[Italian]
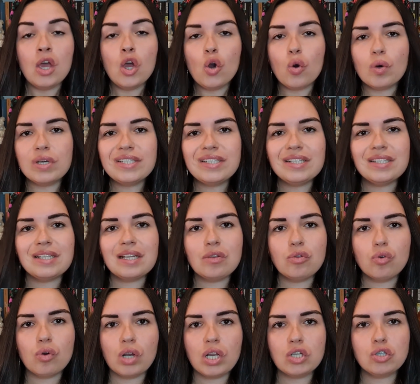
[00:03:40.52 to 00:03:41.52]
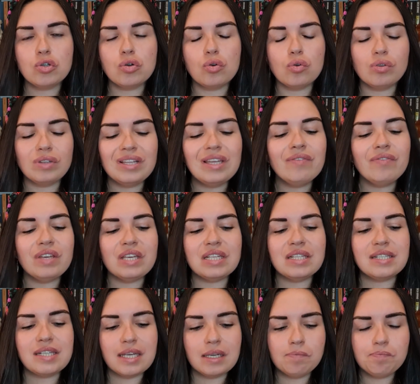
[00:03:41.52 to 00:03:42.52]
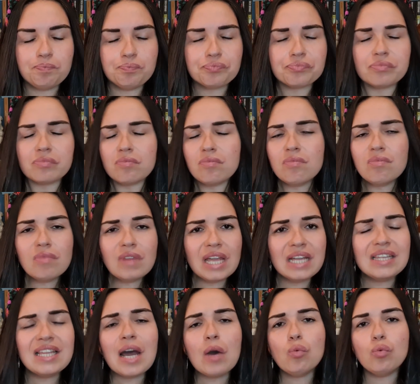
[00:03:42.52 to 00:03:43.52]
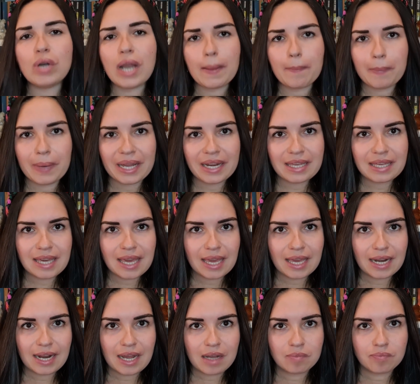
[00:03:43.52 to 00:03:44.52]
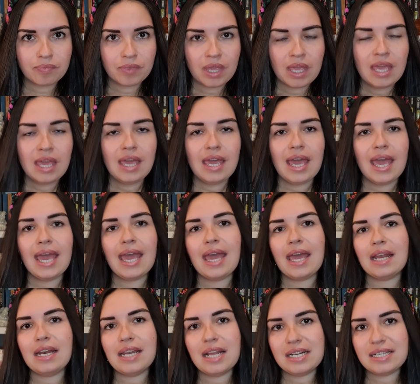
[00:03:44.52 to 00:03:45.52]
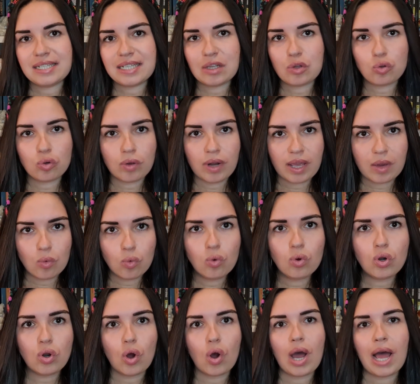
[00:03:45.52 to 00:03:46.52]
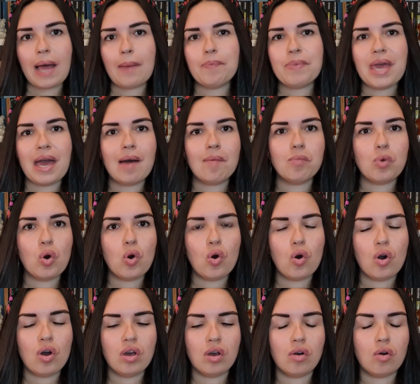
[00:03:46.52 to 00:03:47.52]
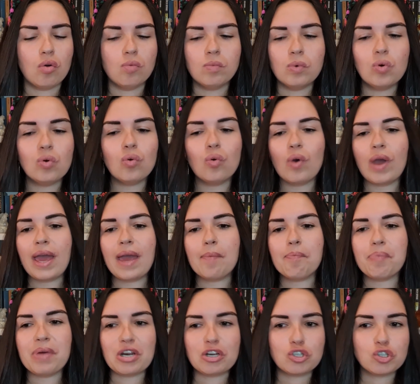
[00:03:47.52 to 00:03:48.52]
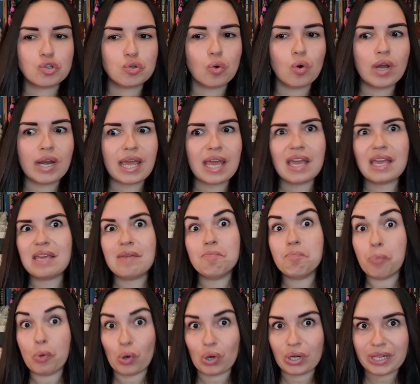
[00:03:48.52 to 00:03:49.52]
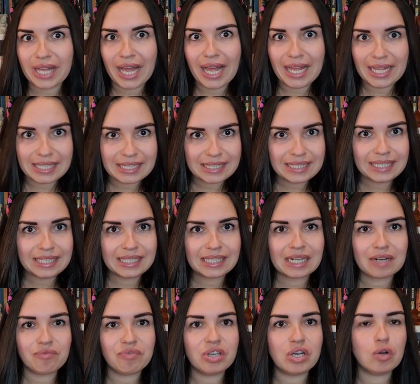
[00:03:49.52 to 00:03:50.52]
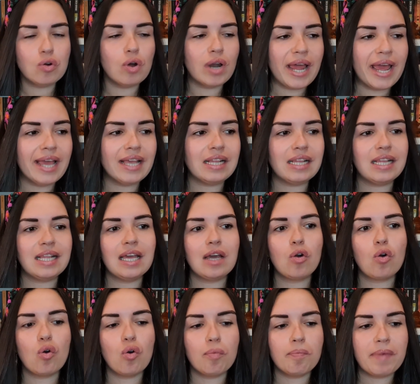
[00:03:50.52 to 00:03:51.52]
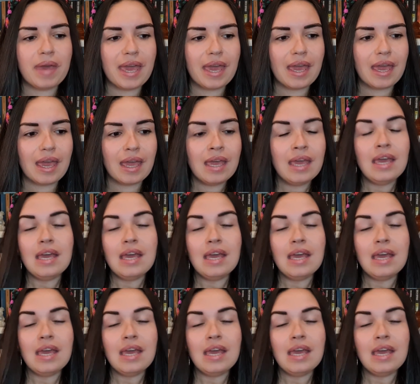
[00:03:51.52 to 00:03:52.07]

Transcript: Questi settori sono divisi da una barriera e nel settore 1 abbiamo eh, comunque persone importanti, tra virgolette, come